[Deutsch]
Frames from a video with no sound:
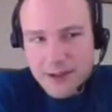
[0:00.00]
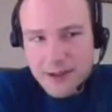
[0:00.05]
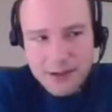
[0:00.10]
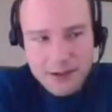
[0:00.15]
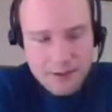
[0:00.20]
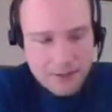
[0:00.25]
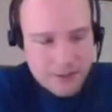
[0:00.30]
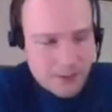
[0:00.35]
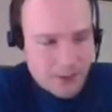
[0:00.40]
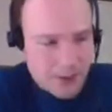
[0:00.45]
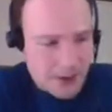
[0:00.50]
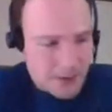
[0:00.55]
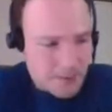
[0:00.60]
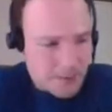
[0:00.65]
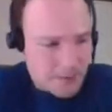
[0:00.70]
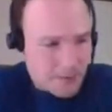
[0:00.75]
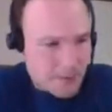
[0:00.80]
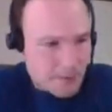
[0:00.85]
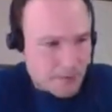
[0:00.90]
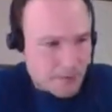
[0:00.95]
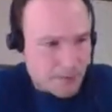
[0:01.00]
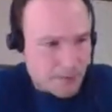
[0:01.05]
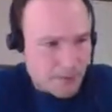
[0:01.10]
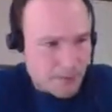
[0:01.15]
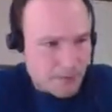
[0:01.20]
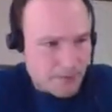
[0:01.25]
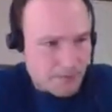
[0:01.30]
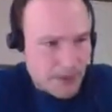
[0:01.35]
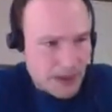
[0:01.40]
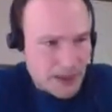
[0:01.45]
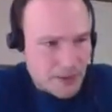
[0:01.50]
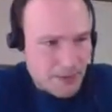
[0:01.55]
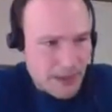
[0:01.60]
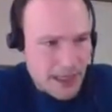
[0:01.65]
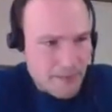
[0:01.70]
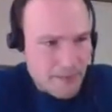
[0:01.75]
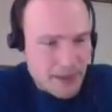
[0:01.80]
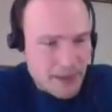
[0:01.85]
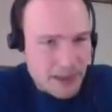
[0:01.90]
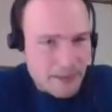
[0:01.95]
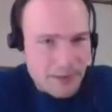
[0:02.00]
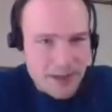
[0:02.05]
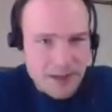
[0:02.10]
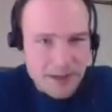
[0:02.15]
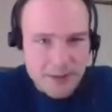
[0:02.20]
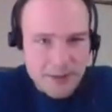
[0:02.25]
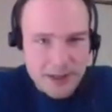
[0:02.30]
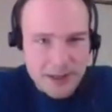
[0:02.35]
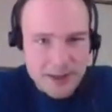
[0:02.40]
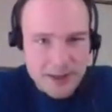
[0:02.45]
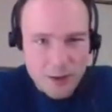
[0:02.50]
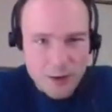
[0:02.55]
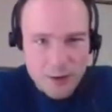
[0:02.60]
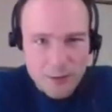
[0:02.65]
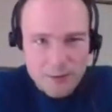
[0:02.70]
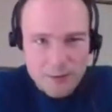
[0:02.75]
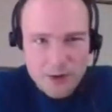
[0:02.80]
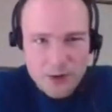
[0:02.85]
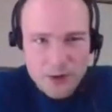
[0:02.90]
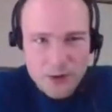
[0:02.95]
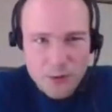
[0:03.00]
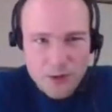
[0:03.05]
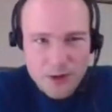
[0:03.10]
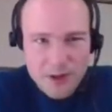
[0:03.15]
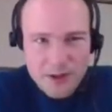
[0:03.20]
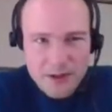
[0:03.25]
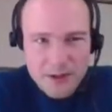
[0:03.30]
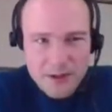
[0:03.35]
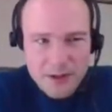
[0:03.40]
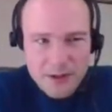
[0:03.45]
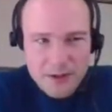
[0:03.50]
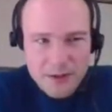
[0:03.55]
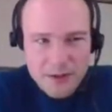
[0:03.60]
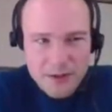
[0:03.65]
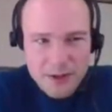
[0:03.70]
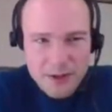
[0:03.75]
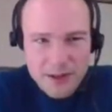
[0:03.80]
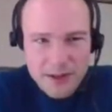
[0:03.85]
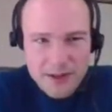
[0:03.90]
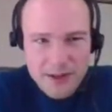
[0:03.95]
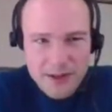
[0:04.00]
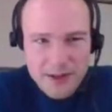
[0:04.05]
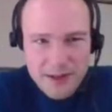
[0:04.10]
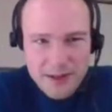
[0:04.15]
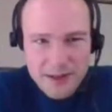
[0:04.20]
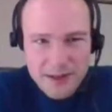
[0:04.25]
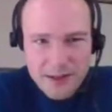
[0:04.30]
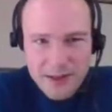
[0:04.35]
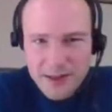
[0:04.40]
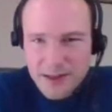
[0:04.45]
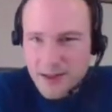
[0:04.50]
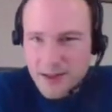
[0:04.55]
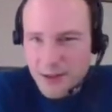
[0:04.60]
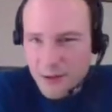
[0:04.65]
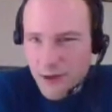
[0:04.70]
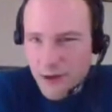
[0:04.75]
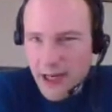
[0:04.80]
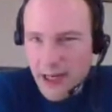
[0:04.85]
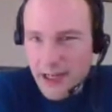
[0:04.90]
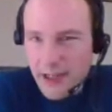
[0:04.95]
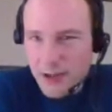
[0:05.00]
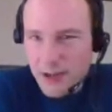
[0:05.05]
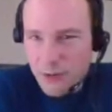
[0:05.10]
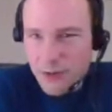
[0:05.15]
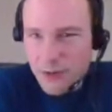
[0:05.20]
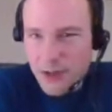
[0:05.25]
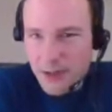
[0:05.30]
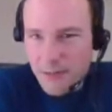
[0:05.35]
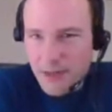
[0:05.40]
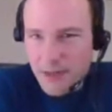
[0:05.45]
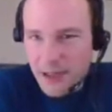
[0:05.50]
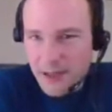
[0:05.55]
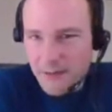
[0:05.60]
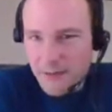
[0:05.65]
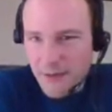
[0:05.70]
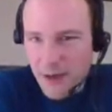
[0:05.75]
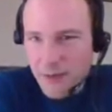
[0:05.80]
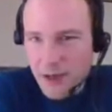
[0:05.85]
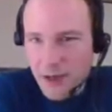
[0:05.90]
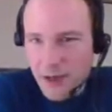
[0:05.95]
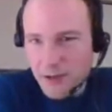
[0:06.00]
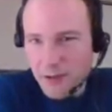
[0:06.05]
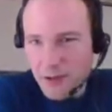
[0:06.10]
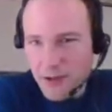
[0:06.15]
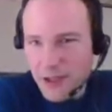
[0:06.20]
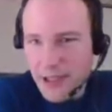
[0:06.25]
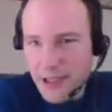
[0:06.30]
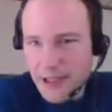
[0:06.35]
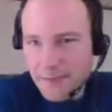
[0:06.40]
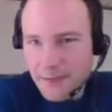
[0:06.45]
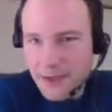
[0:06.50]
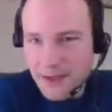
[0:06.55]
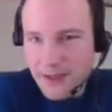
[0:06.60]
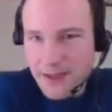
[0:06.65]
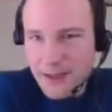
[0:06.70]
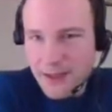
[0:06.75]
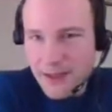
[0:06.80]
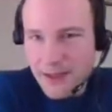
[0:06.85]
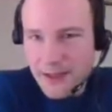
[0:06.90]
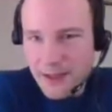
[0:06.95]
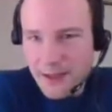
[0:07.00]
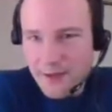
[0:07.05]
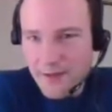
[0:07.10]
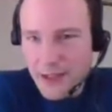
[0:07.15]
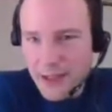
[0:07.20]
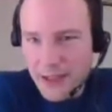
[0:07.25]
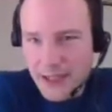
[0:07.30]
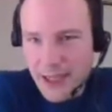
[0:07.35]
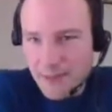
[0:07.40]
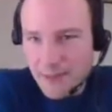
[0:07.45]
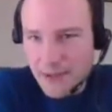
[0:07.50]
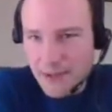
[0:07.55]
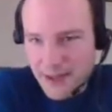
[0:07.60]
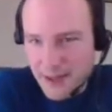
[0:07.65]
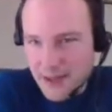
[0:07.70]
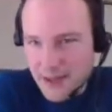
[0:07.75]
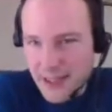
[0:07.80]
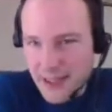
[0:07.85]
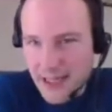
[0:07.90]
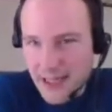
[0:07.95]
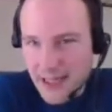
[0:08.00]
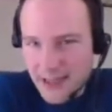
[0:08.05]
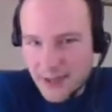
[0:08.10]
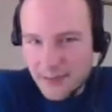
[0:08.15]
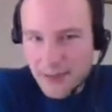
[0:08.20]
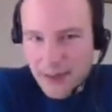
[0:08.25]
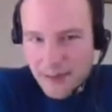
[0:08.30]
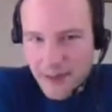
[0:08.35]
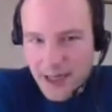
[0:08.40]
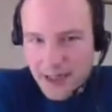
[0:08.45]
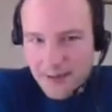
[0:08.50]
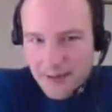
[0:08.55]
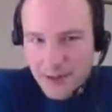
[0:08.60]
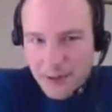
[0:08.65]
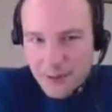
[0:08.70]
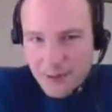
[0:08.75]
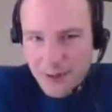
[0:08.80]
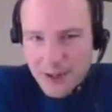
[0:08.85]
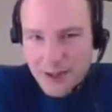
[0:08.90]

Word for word: also bei Apple gibt es immer diese Option, dieses, dieses Tracking zu unterbinden, wenn man eine neue App installiert hat, wenn die App das das erste Mal machen will. Und das sollte man auch machen.